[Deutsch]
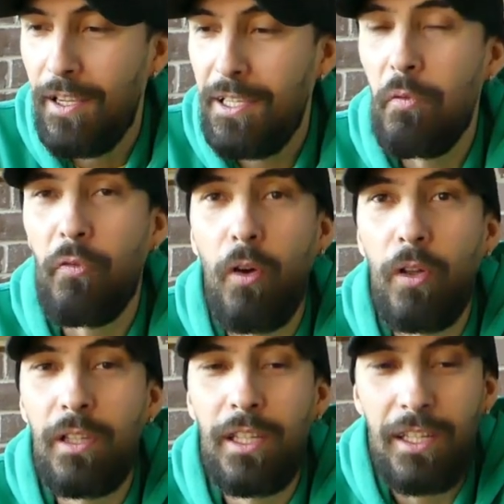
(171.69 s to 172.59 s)
liebe
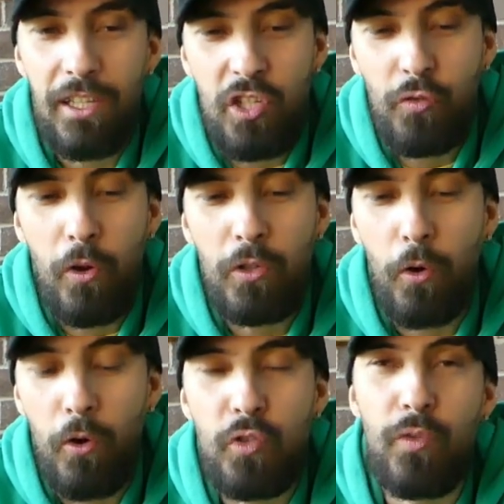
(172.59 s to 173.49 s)
Freunde, ich
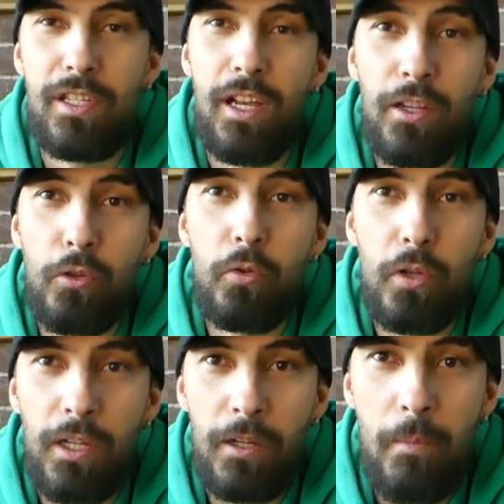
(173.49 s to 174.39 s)
wollte euch was
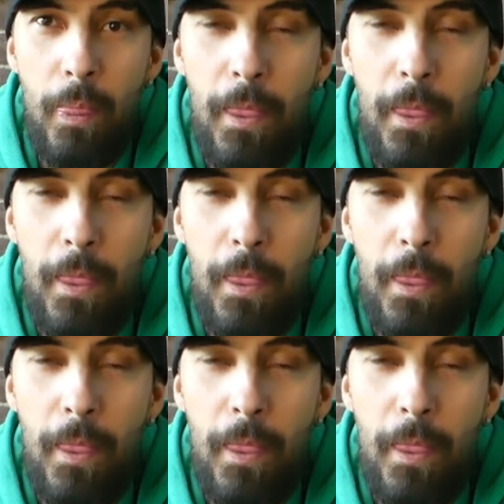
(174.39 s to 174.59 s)
ankündigen.